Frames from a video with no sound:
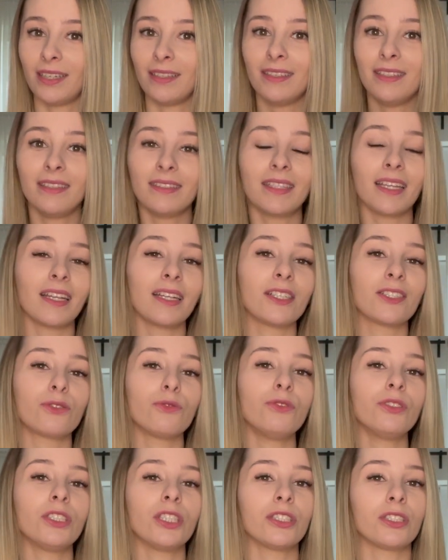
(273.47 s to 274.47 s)

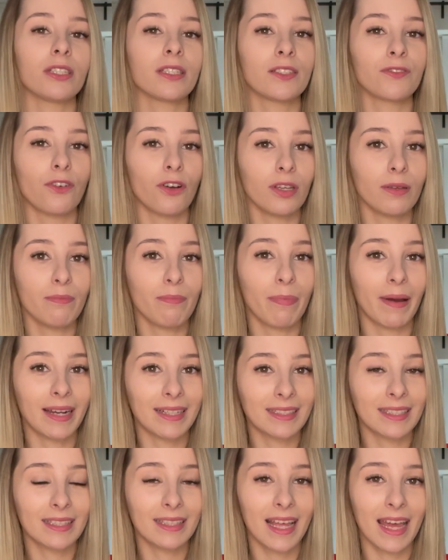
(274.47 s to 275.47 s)
interesujcie się swoim
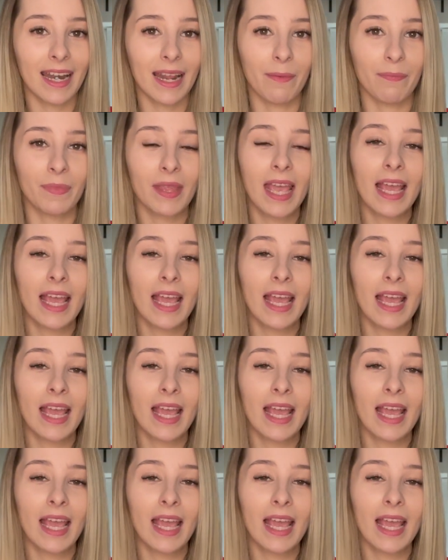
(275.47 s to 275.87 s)
partnerem.